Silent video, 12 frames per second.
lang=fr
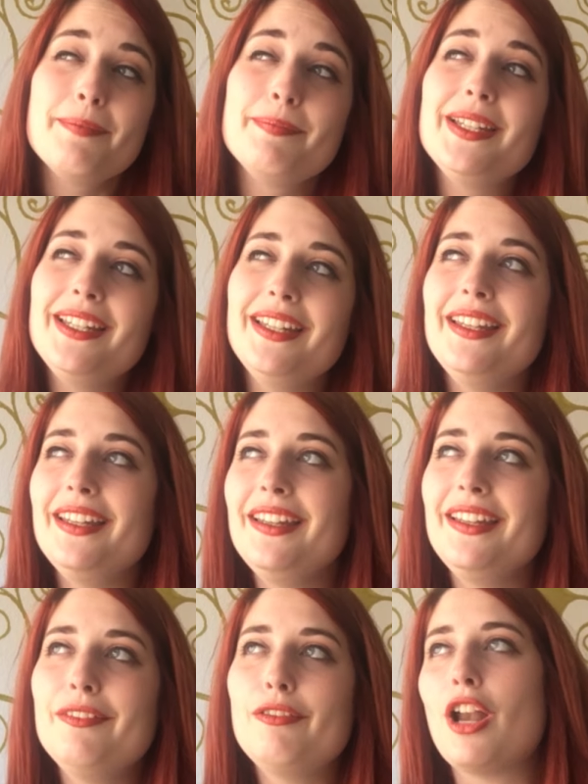
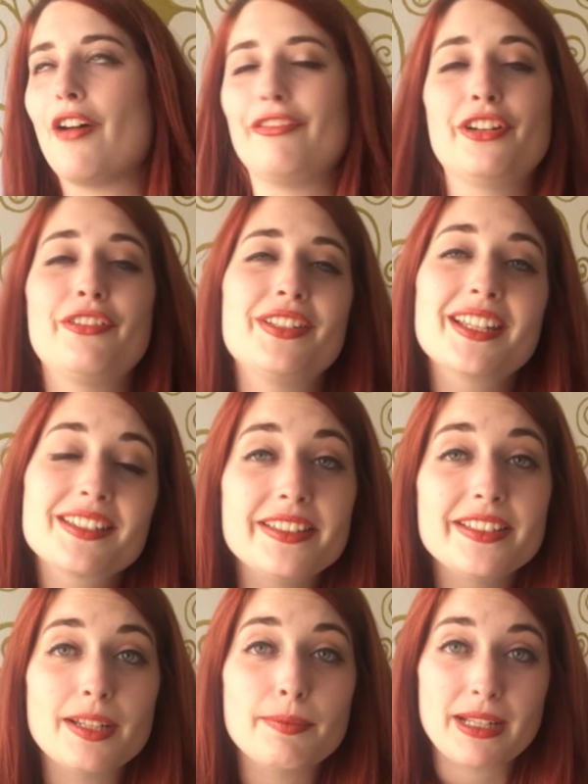Mais voilà, enfin, on va dire que
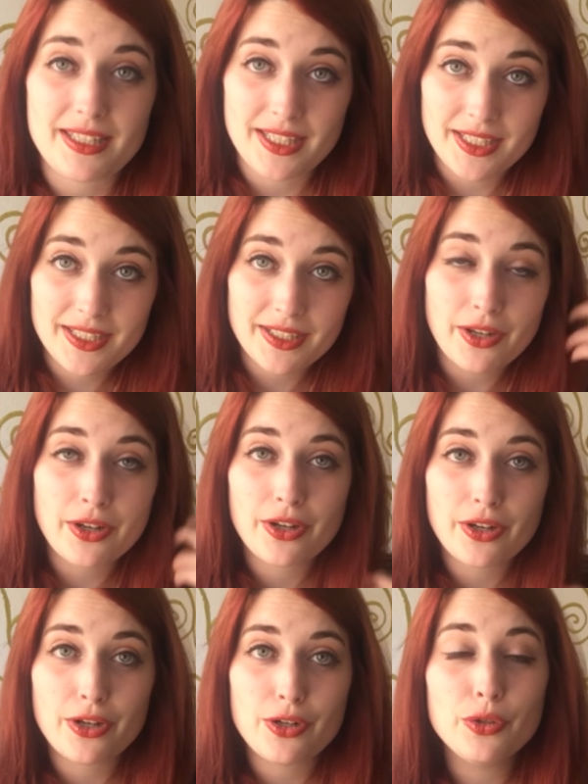c'était sympathique.
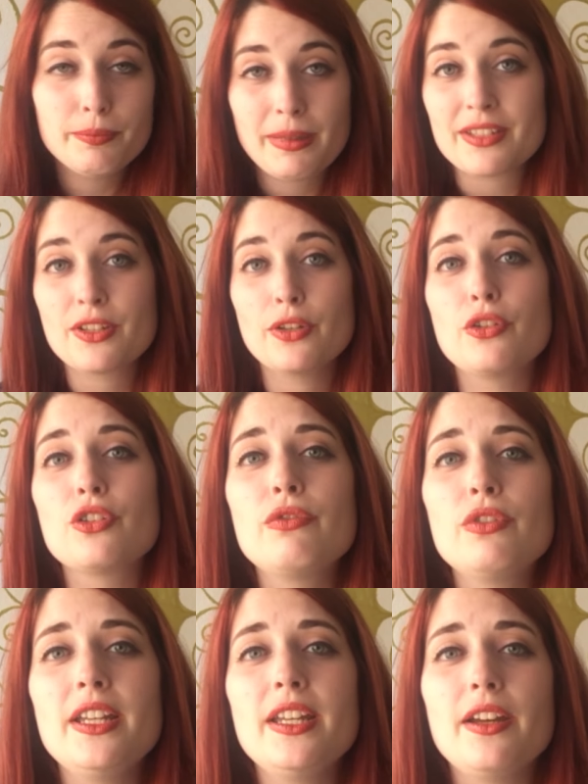Euh, l'autre personne que je,
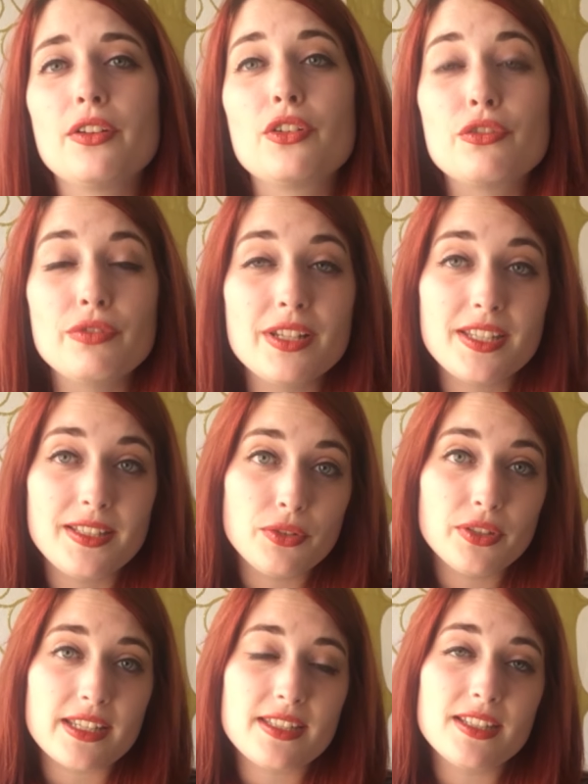voulais, euh, que je voulais citer
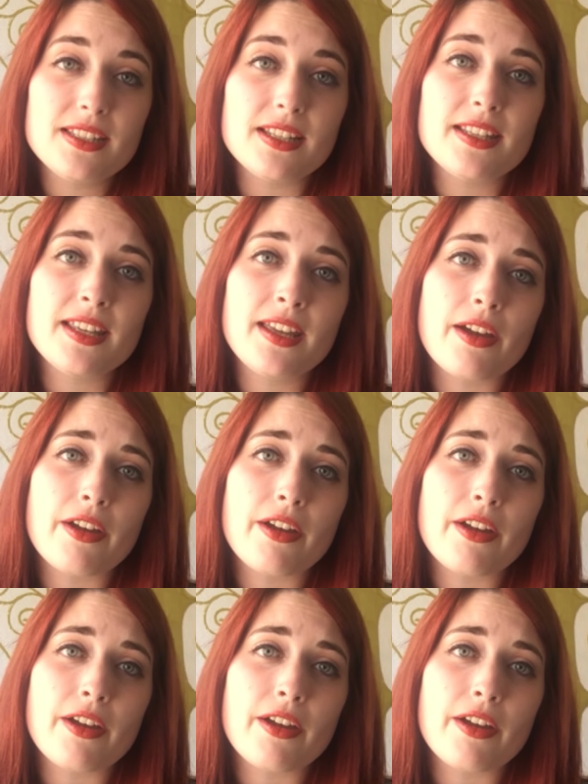au casting, c'était